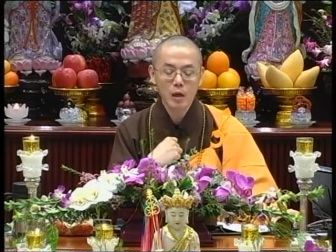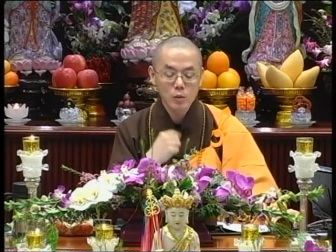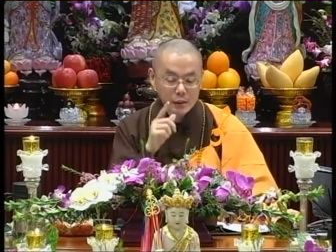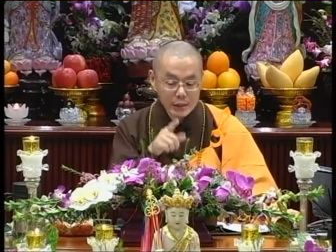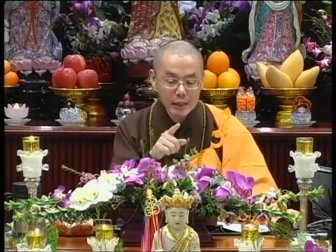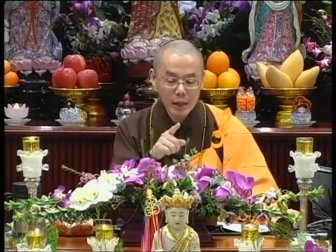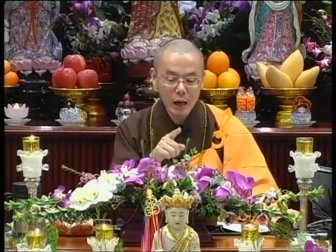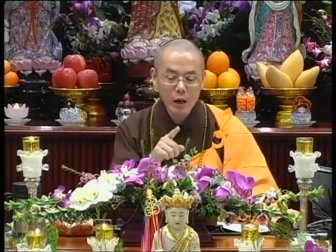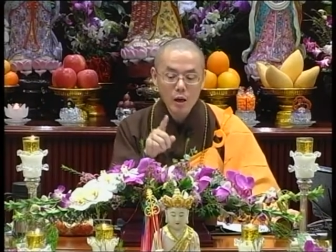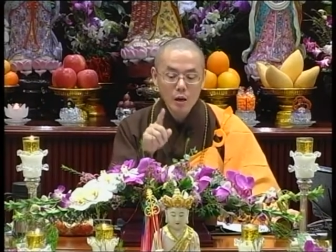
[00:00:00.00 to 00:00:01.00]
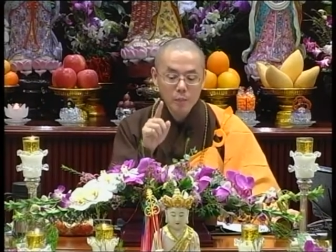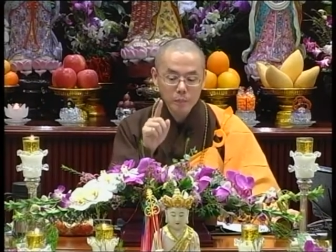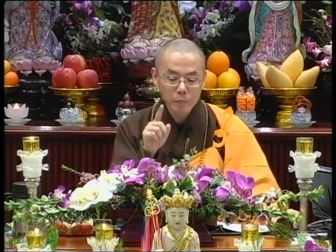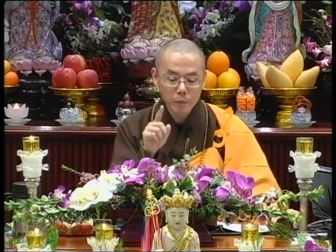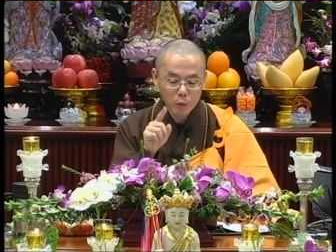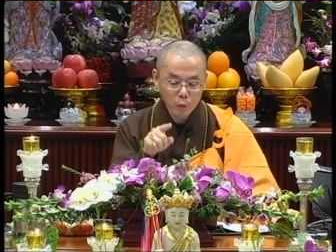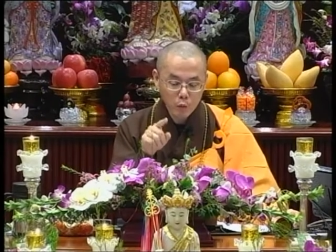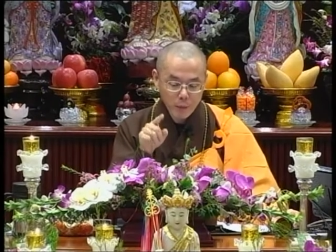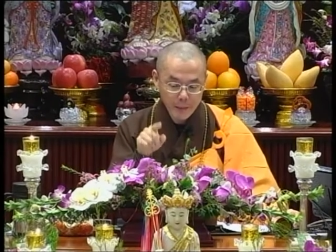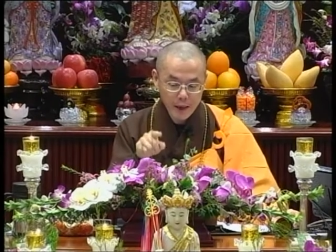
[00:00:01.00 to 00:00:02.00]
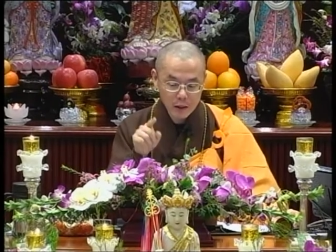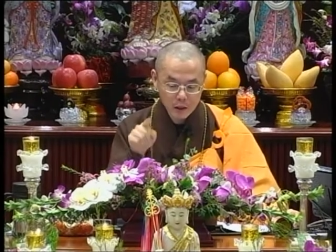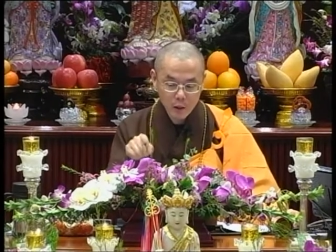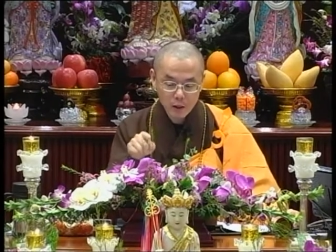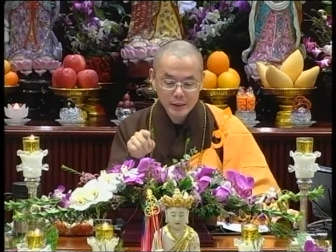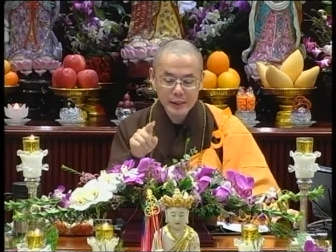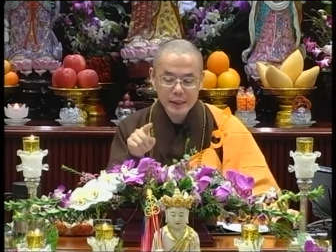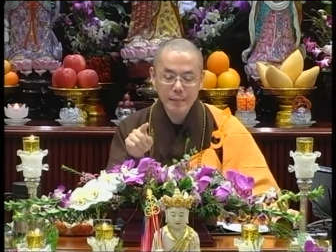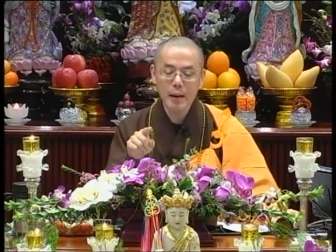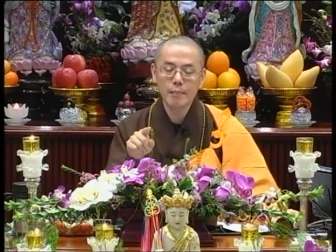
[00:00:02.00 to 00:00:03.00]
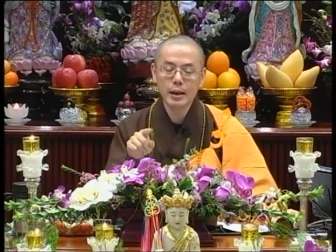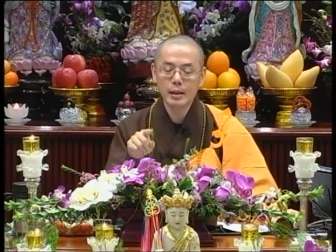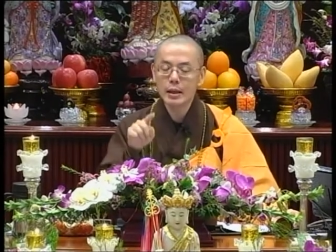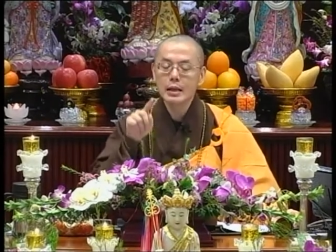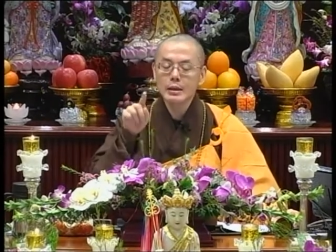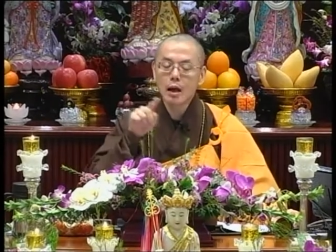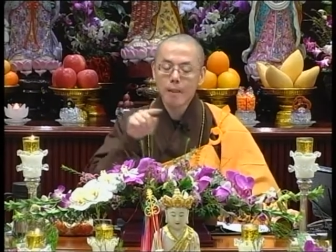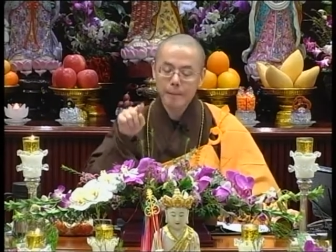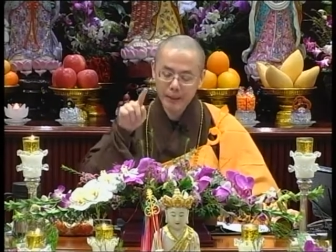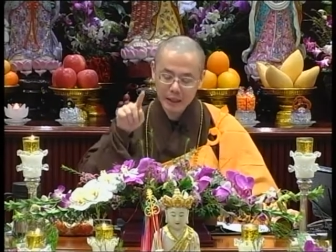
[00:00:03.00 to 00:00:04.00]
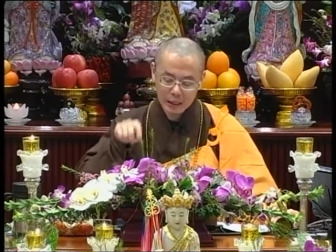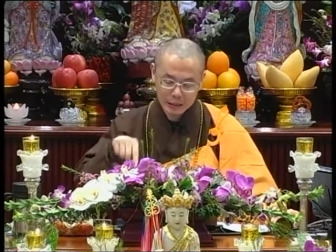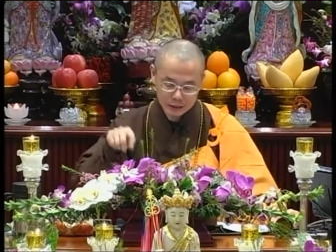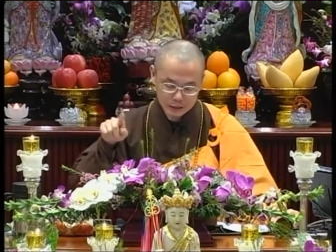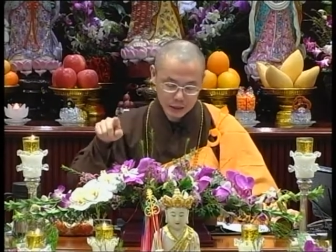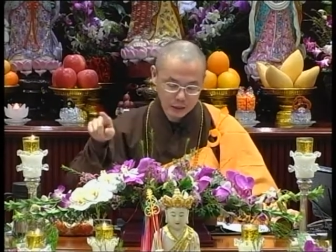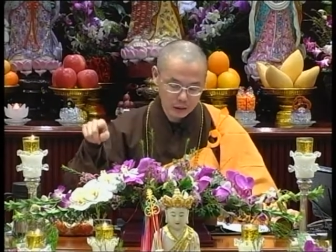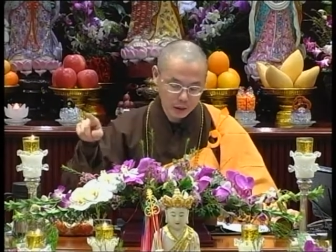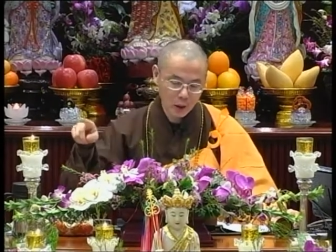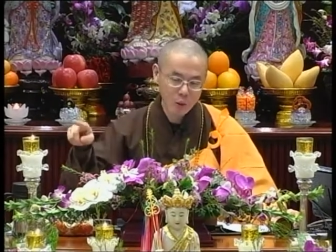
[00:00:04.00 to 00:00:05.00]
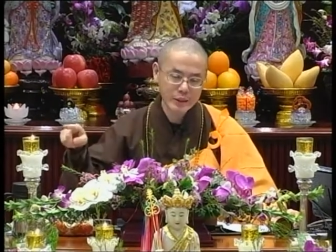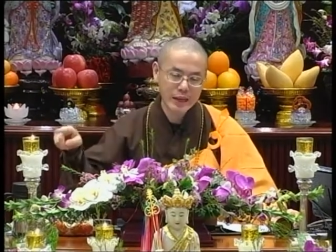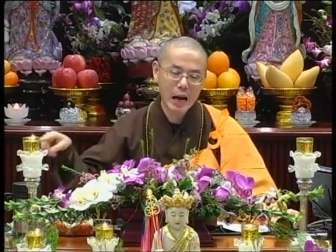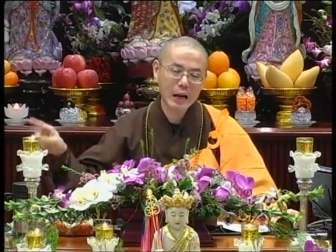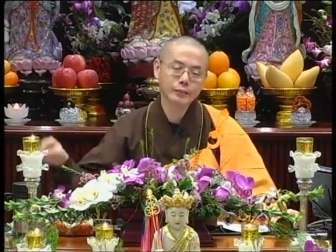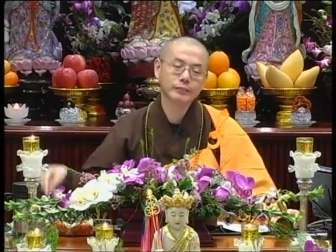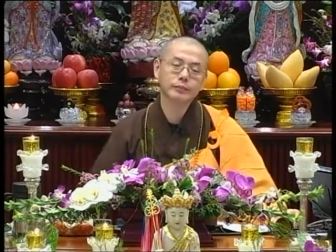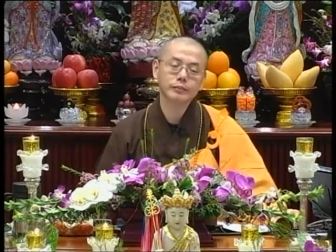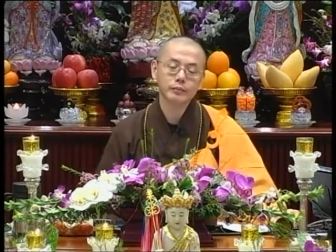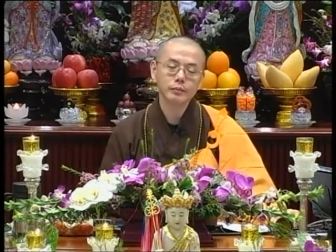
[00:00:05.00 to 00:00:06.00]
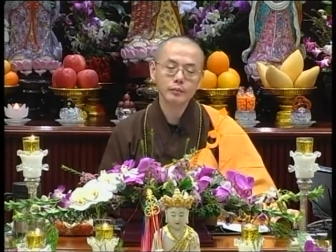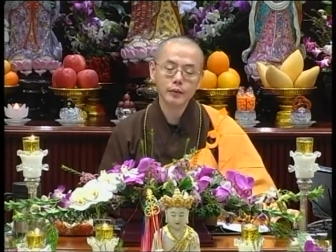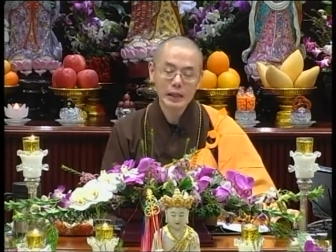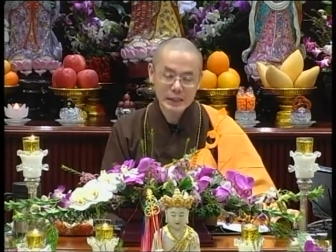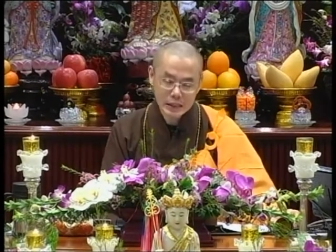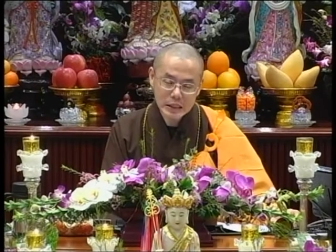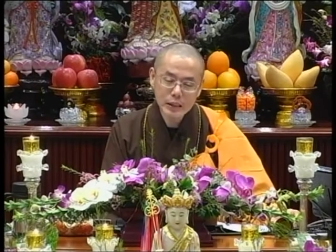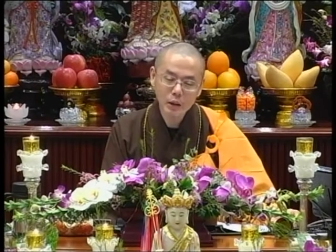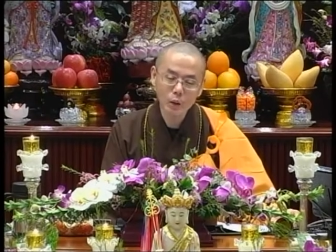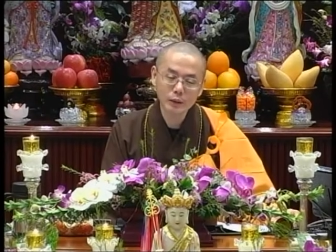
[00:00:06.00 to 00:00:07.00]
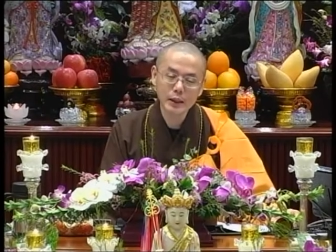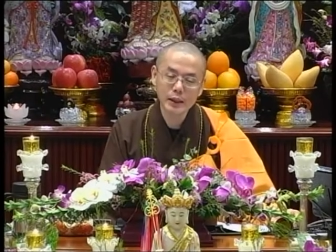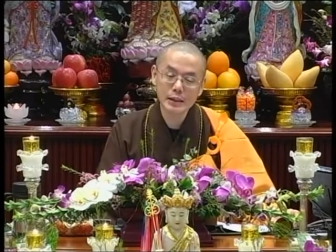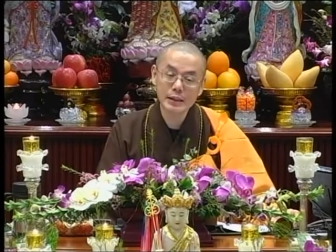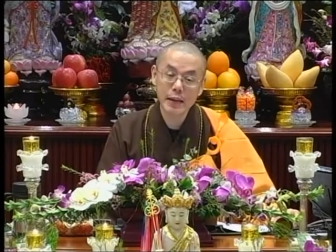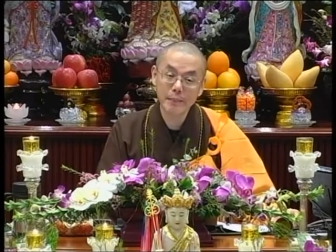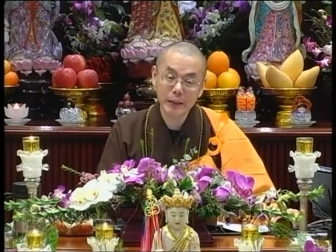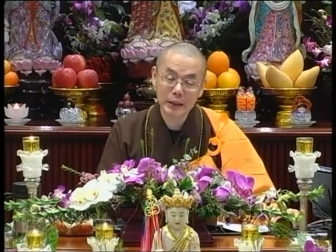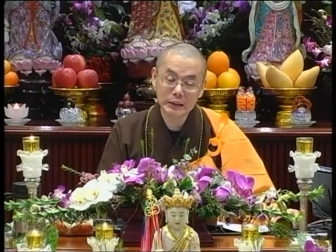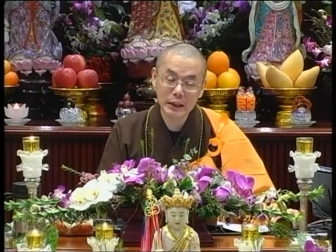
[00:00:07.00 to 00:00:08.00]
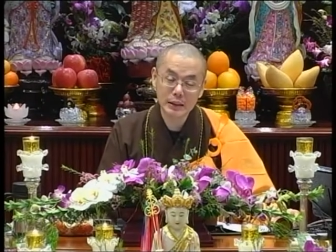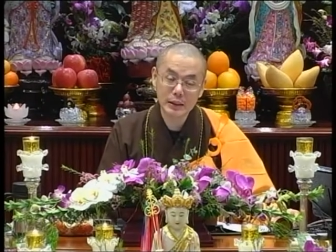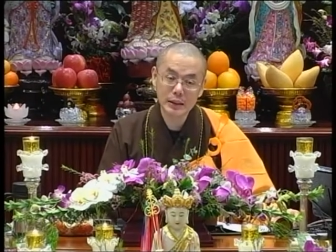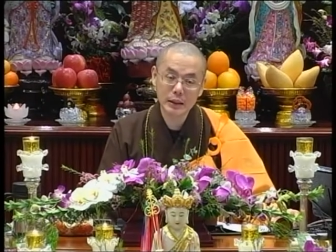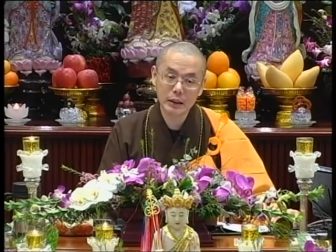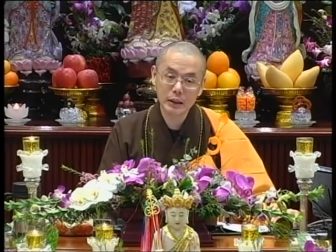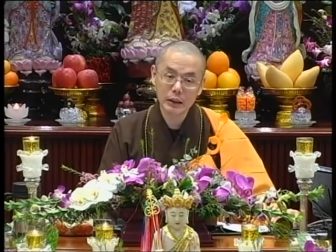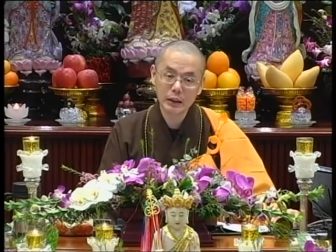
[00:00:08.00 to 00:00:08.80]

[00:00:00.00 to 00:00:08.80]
所以这个样无边供写在旁边。叫平等的供养，真正的功德是在平等心